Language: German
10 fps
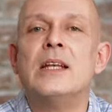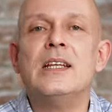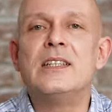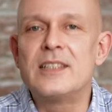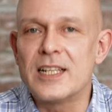
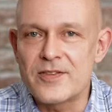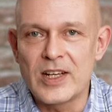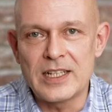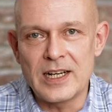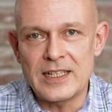Nicht, dass
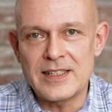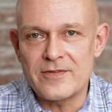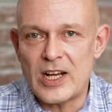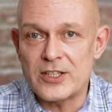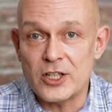wir den
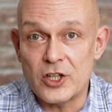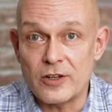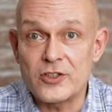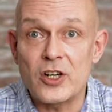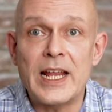ganzen
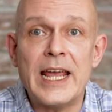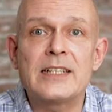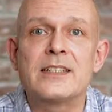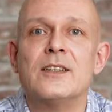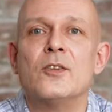Wasserstoff schon
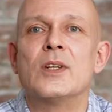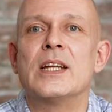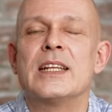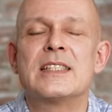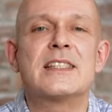hätten
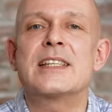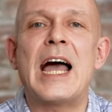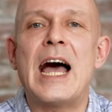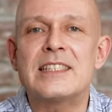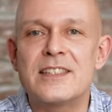oder dass das
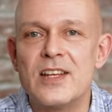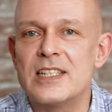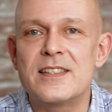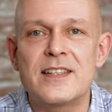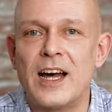
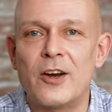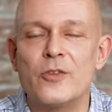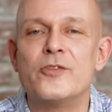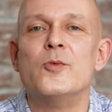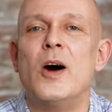Gasnetz
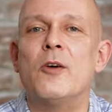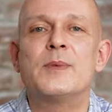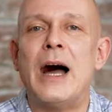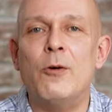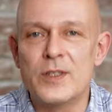darauf
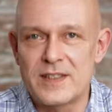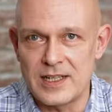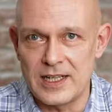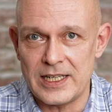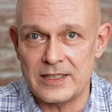überhaupt
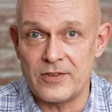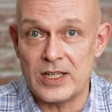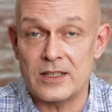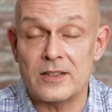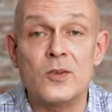ausgelegt
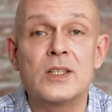wäre.